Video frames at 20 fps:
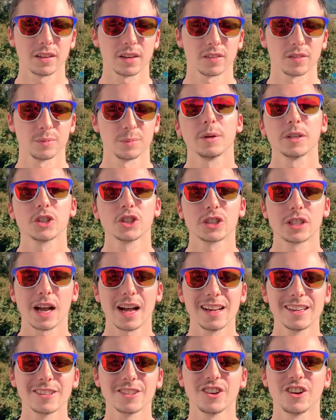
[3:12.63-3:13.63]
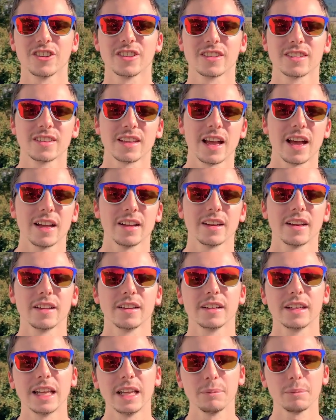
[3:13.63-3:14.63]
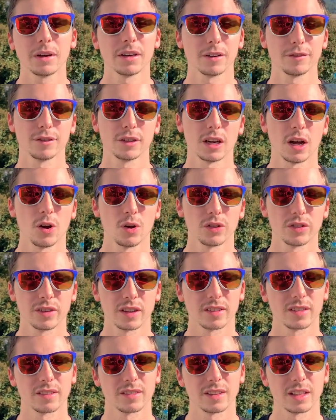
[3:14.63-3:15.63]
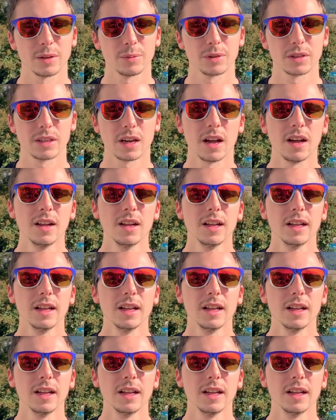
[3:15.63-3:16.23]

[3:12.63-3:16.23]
Also bei Stahlkonzernen geht man davon aus, dass das EBITDA